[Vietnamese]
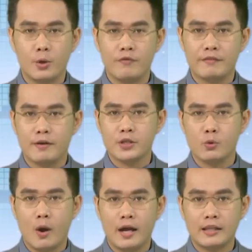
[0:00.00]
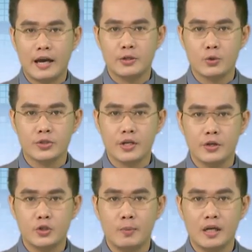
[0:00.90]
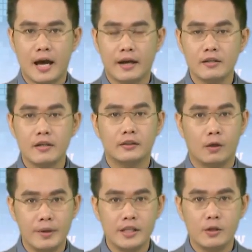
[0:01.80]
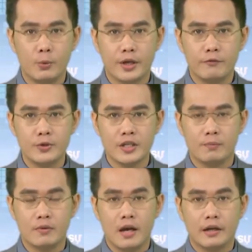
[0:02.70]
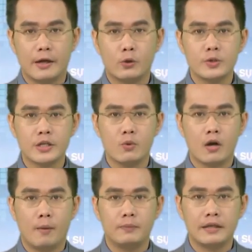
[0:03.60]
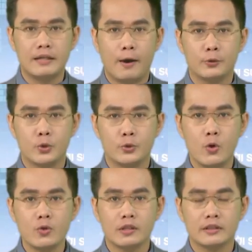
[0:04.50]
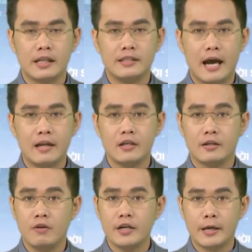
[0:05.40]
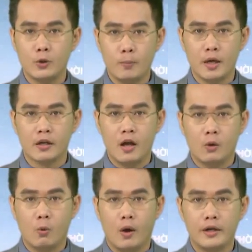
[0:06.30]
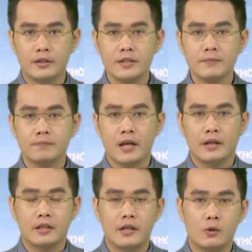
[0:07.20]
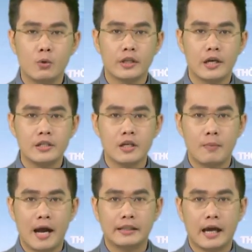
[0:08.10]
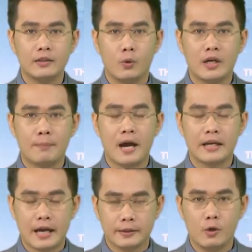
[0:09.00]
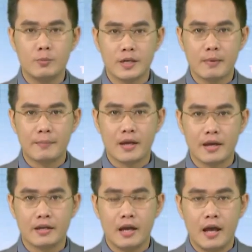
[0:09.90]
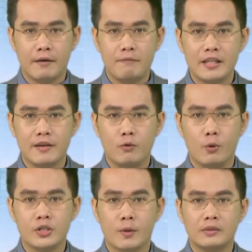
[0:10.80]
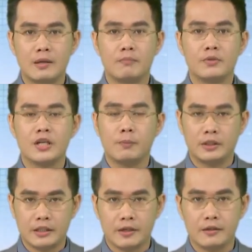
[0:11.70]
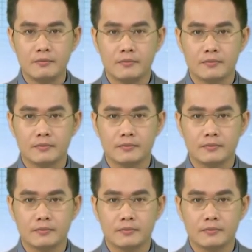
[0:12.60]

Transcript: Thưa quý vị, vào chiều qua tại trụ sở Trung ương Đảng, Tổng Bí thư Nguyễn Phú Trọng đã chủ trì cuộc họp lãnh đạo chủ chốt đánh giá những vấn đề nổi bật của đất nước, tình hình quốc tế trong hai tháng đầu năm 2022 và nhiệm vụ trọng tâm trong thời gian đến.